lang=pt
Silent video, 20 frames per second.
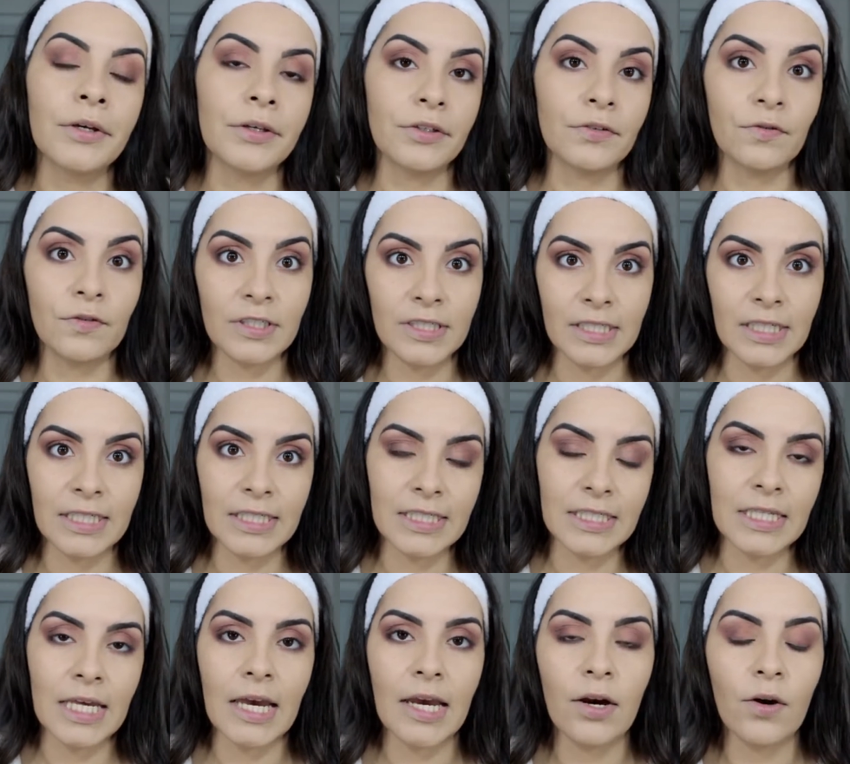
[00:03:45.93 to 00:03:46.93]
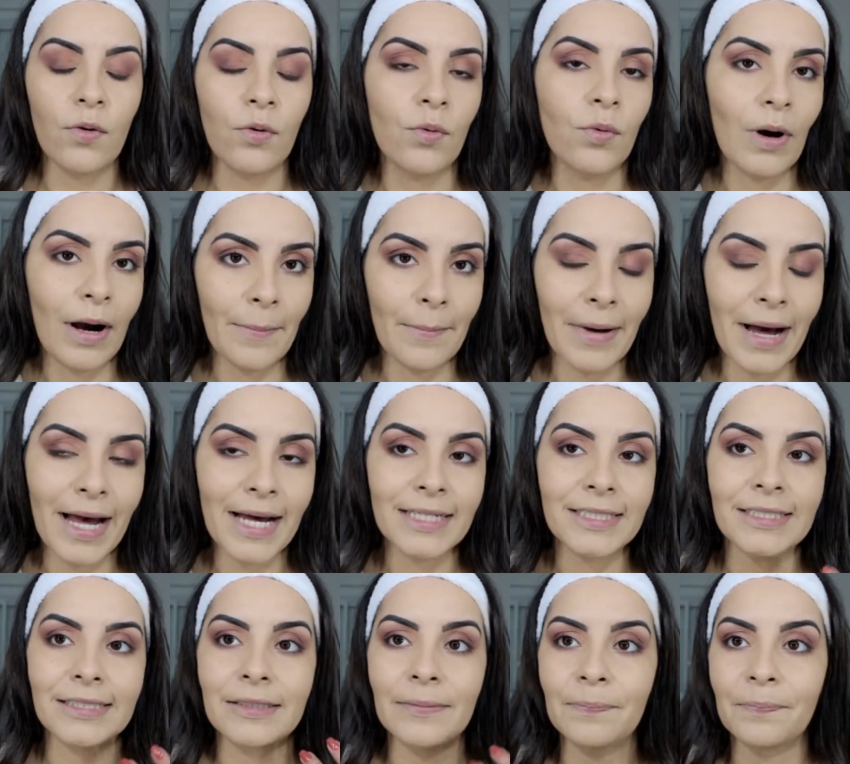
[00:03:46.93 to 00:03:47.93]
que você quiser ou a
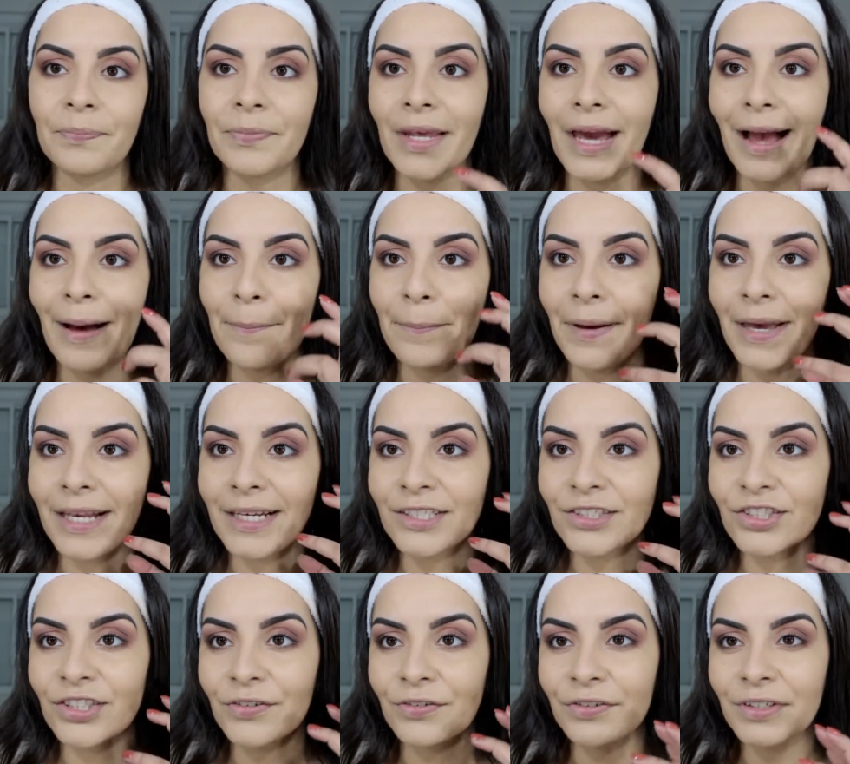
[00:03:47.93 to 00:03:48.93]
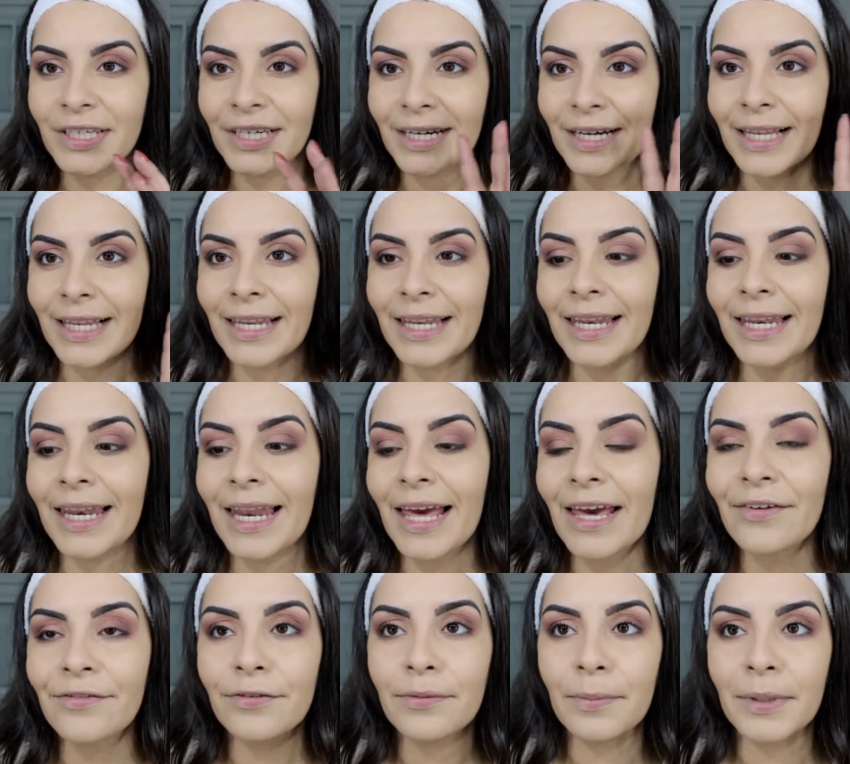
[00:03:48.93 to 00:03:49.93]
base, a pele já fica
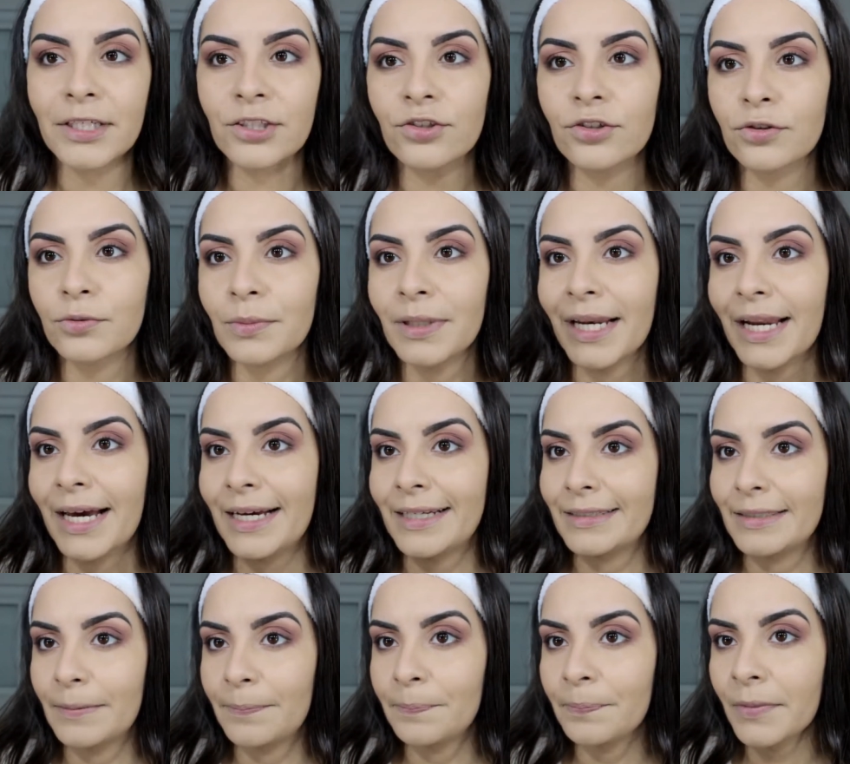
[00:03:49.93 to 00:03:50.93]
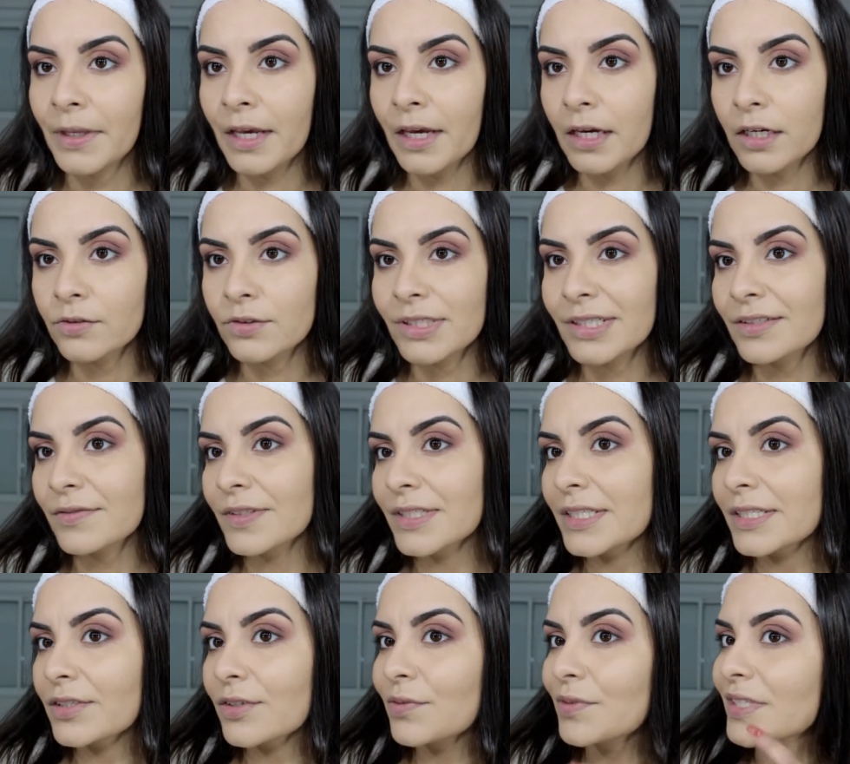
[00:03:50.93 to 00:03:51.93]
levemente iluminada. Não sei se
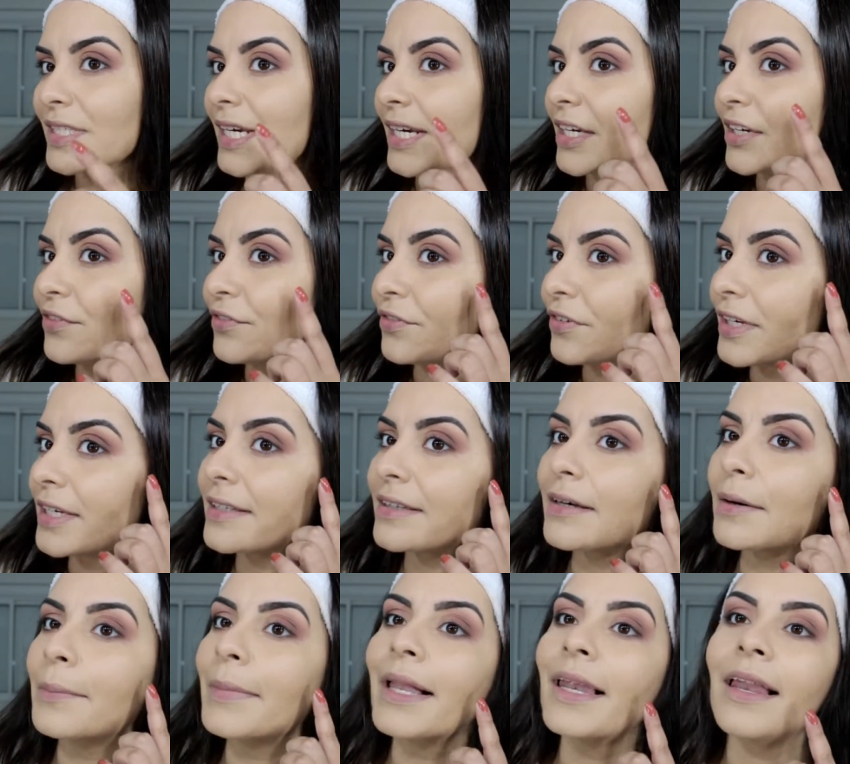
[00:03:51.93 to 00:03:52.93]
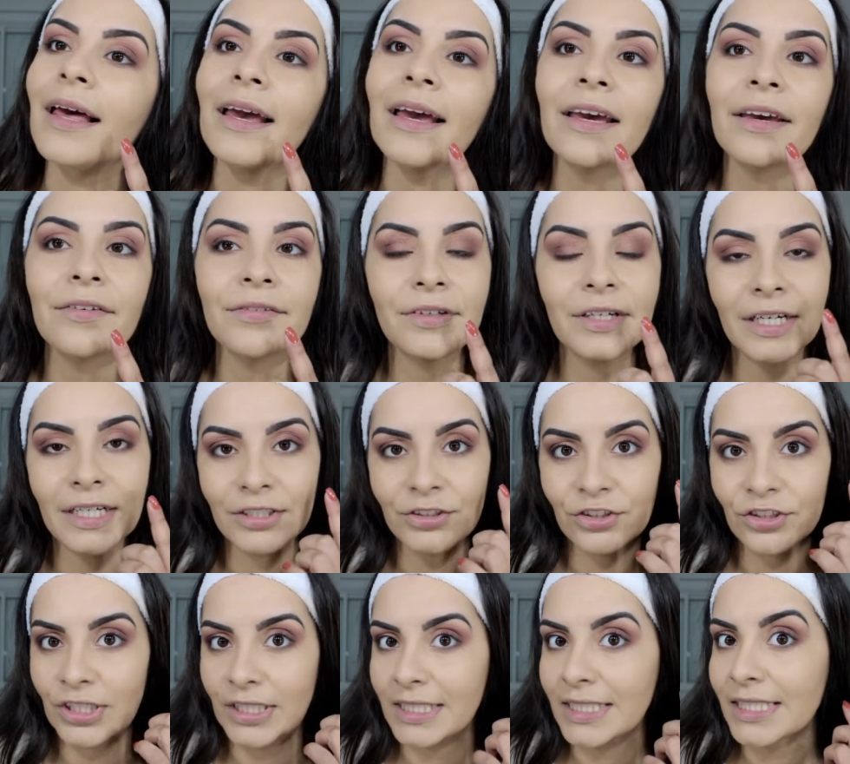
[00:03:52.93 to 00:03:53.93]
vocês conseguem ver que tem uma leve
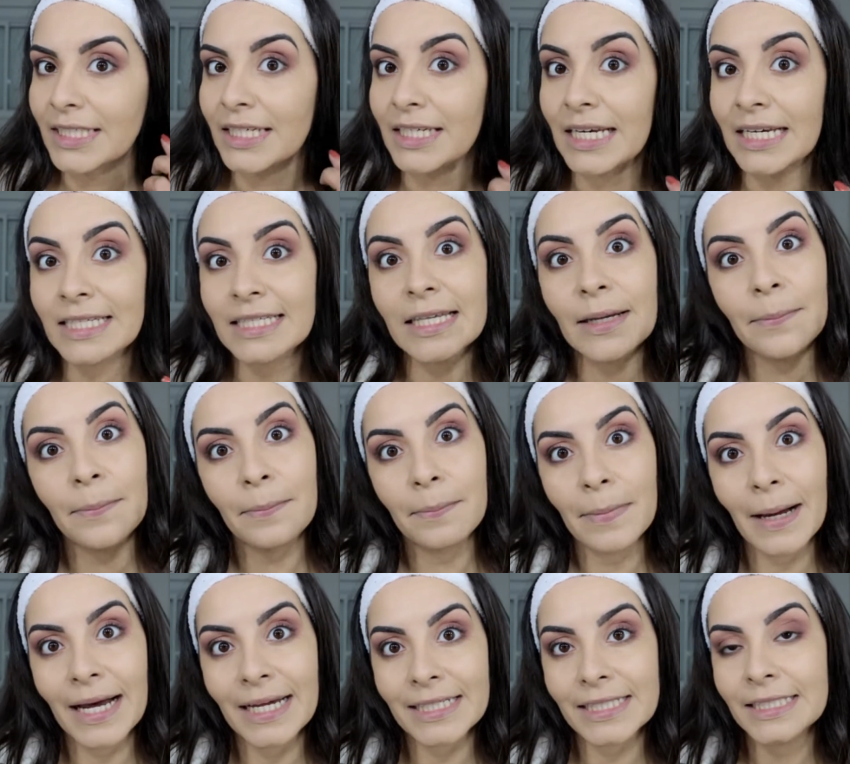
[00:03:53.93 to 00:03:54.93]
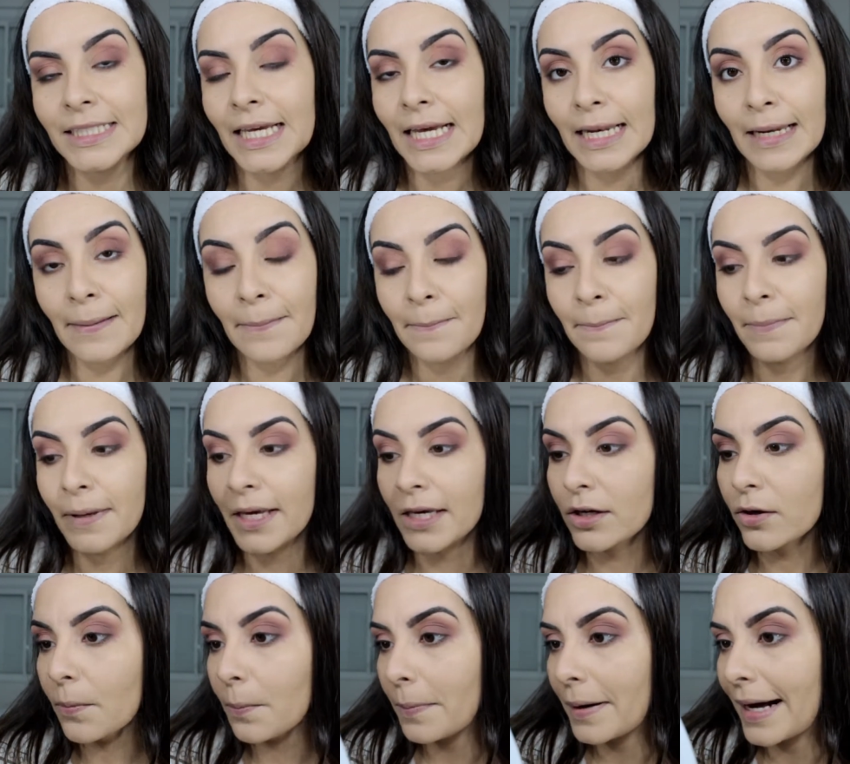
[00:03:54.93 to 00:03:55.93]
radiância e essa base ela é bem
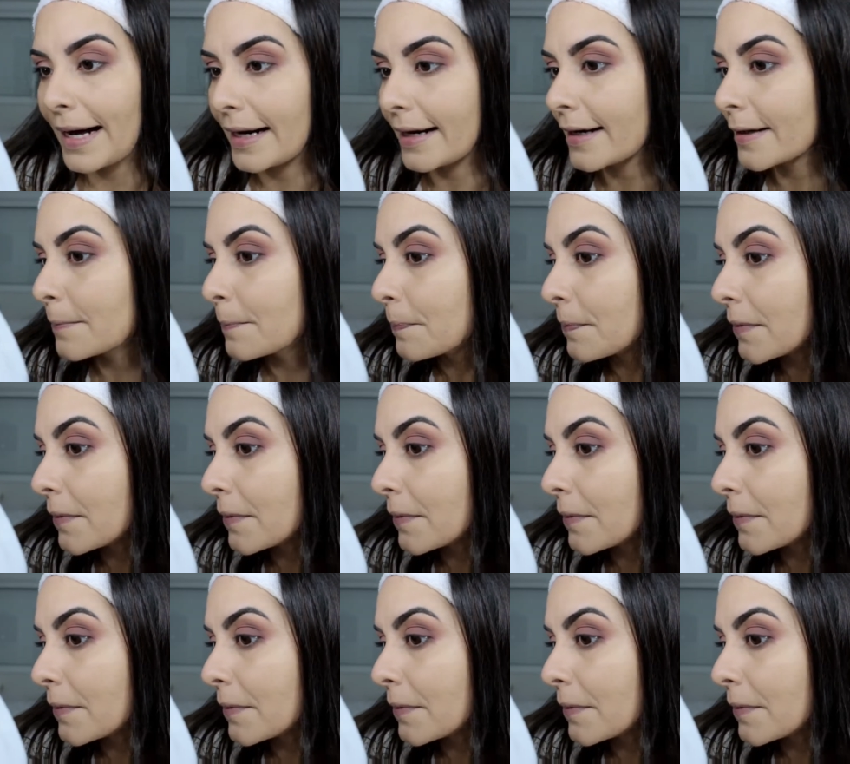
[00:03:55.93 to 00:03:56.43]
opaca.